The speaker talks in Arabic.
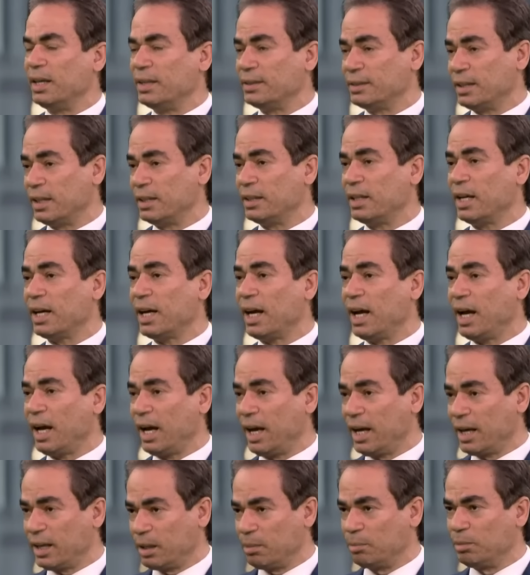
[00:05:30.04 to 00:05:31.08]
إذا نجح
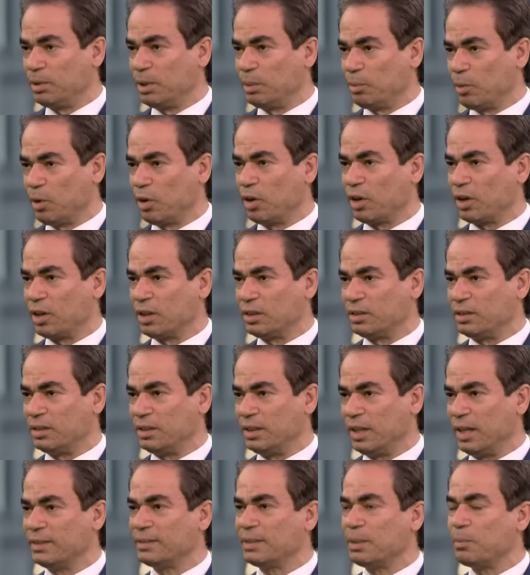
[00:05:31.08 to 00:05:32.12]
حاكم
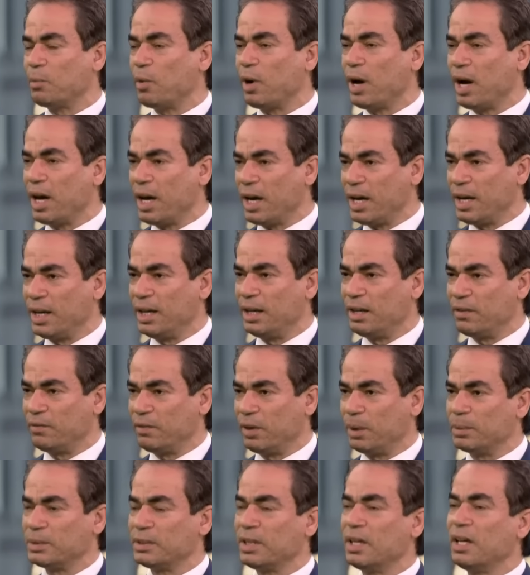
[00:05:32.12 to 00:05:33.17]
ديمقراطي هذا مؤهل
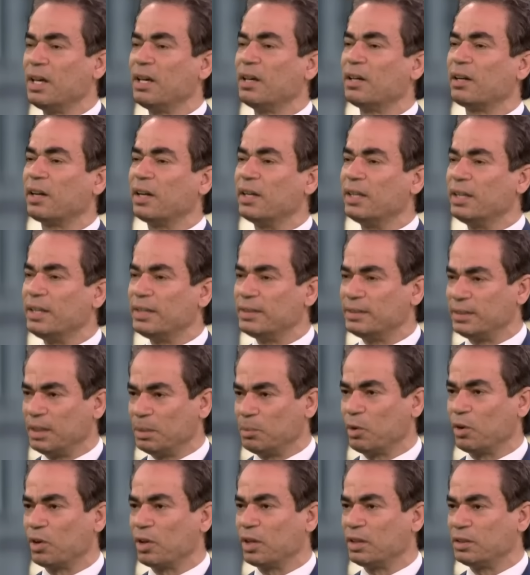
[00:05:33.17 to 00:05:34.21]
لفوز رئيس
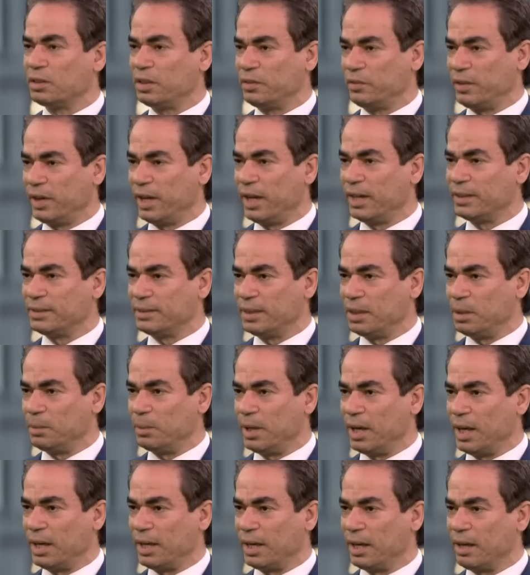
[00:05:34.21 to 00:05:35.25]
ديمقراطي في هذه
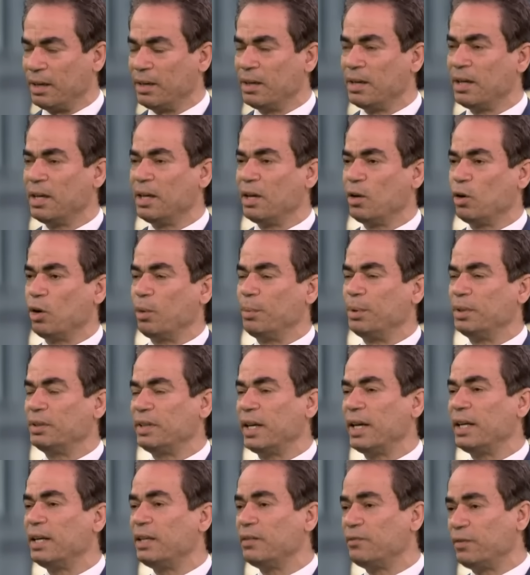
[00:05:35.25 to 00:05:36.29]
الولاية
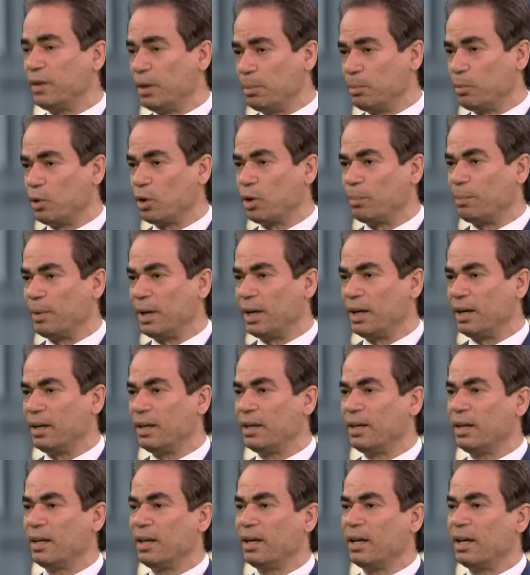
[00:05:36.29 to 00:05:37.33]
وبالتالي في المجمل
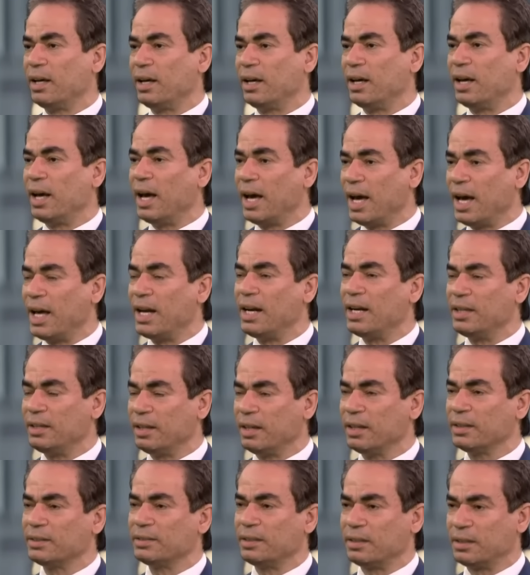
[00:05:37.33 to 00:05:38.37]
آه، هل
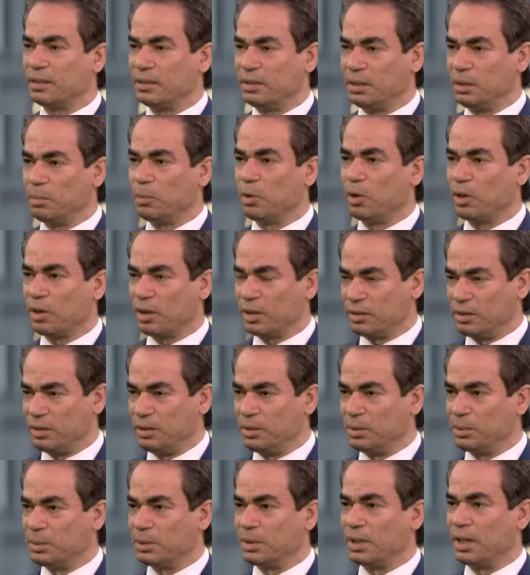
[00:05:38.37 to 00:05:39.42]
يخسر
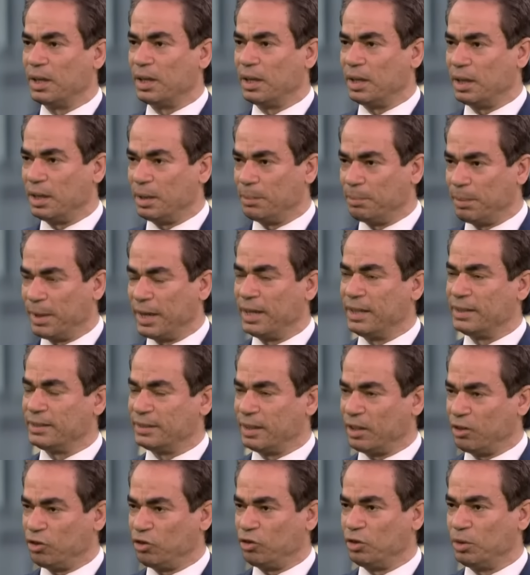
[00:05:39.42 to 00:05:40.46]
الديمقراطيون
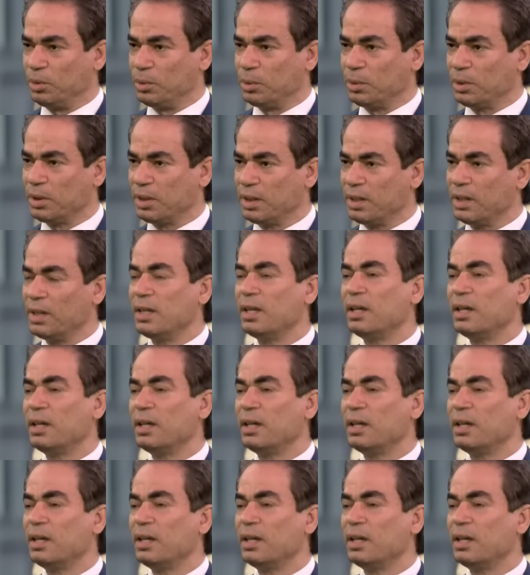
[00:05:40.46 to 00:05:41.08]
مجلس الشيوخ